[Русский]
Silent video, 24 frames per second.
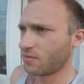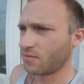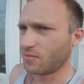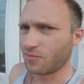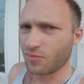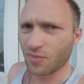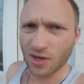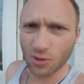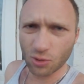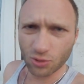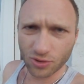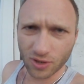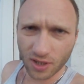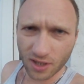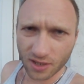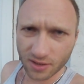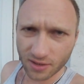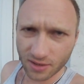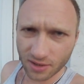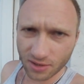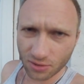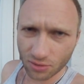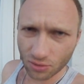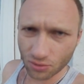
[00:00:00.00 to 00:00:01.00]
были
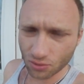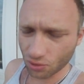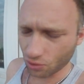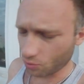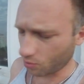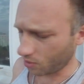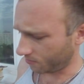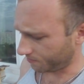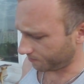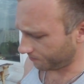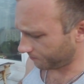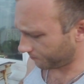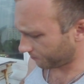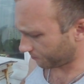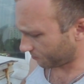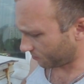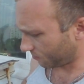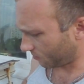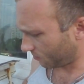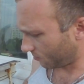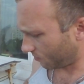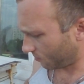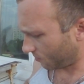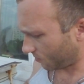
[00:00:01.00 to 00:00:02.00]
удалены с Ютуба.
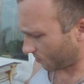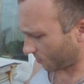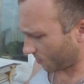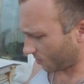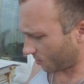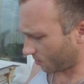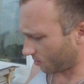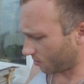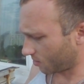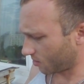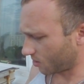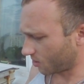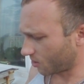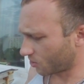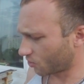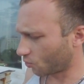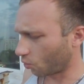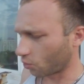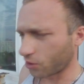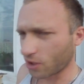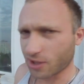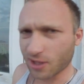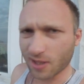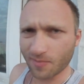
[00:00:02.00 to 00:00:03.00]

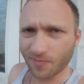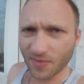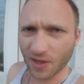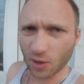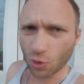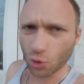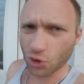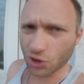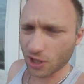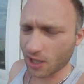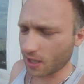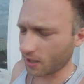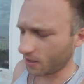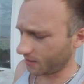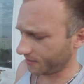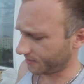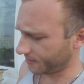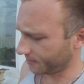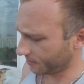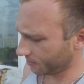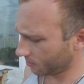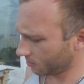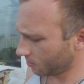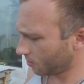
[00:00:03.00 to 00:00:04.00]
Что-то там
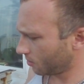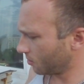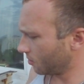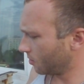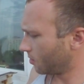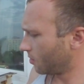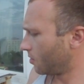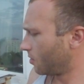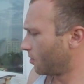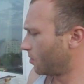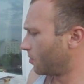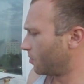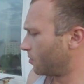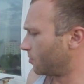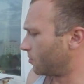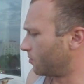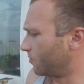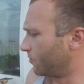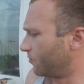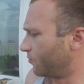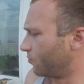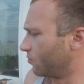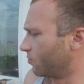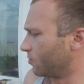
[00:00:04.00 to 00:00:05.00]
нарушалось.
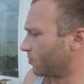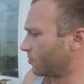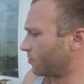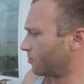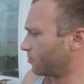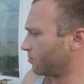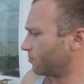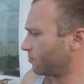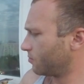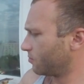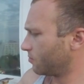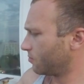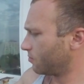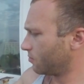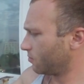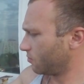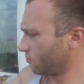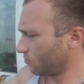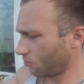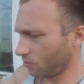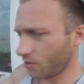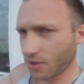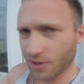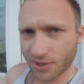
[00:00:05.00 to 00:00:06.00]
Вот.
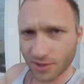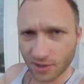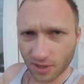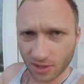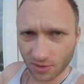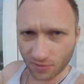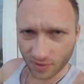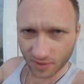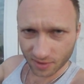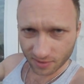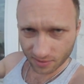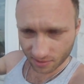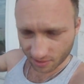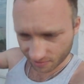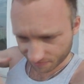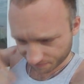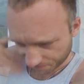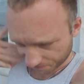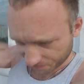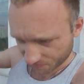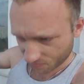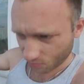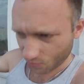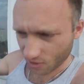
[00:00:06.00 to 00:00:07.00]
Ну, их, соответственно,
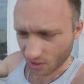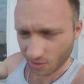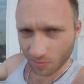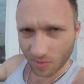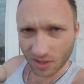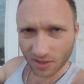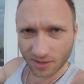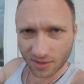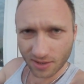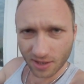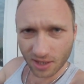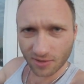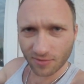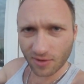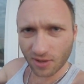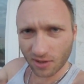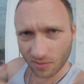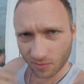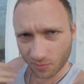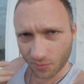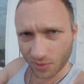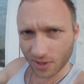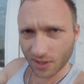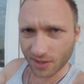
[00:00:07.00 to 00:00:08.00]

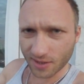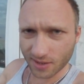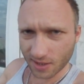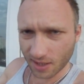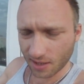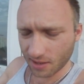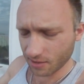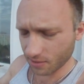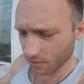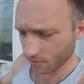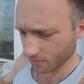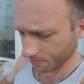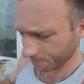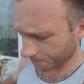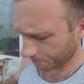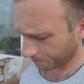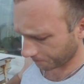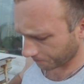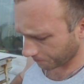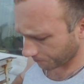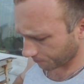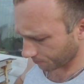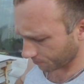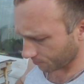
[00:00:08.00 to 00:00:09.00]
перемонтировал, перезалил
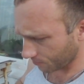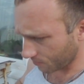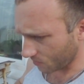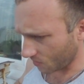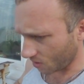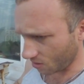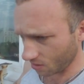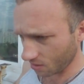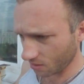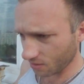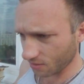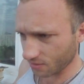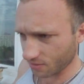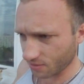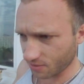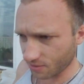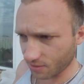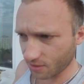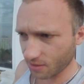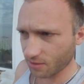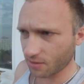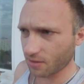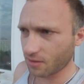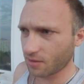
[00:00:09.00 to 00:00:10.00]
и
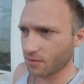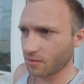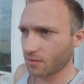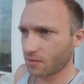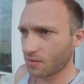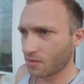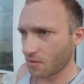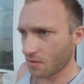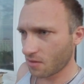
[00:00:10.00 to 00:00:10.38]
сделал